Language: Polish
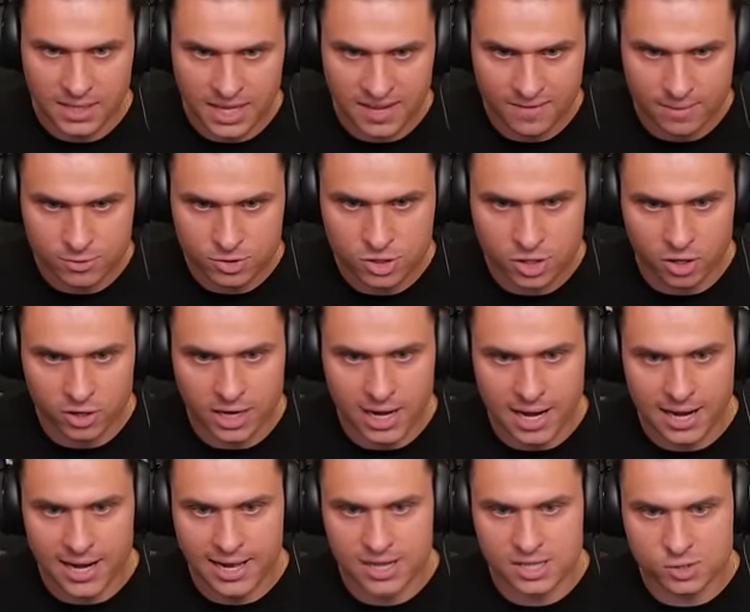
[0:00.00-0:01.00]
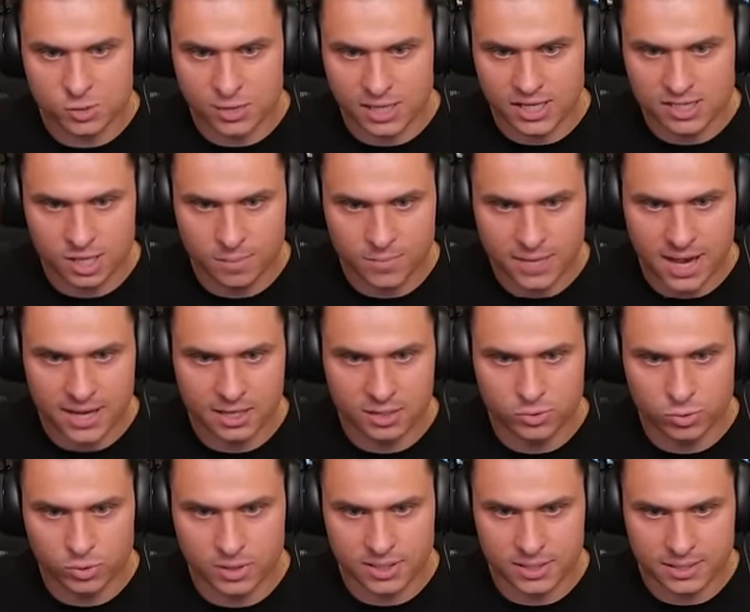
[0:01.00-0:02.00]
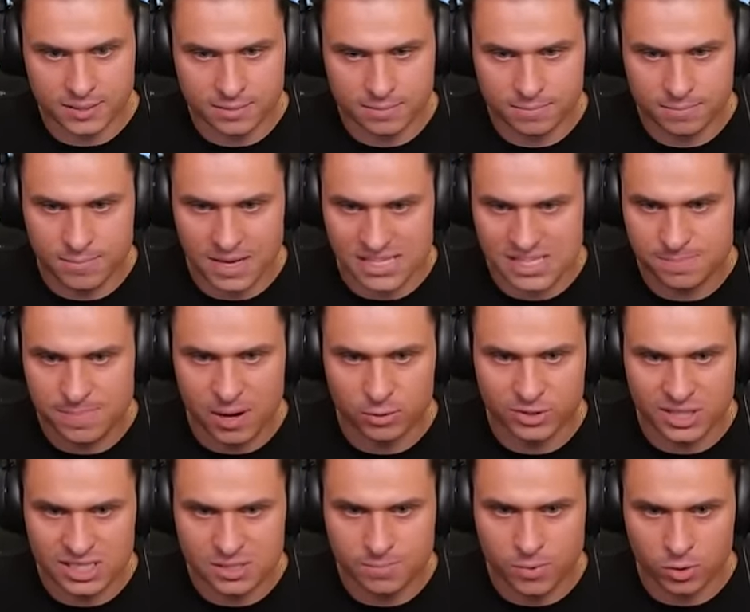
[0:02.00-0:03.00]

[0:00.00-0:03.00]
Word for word: Nie wiem, czy to ona, ale jest tutaj zombiak, który ma spawner z